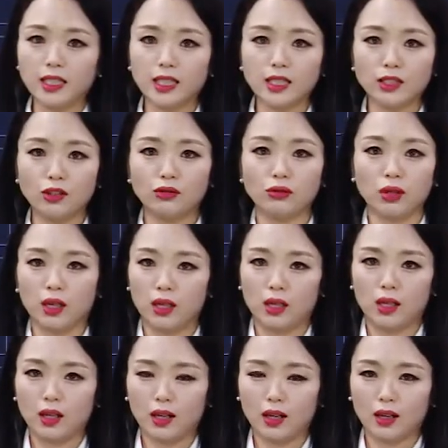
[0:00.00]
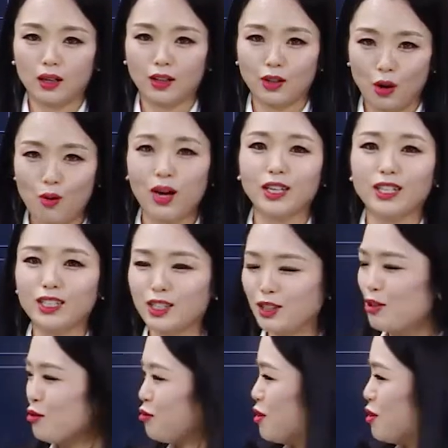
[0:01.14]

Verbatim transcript: 찍을 수, 아, 영화를 찍을 수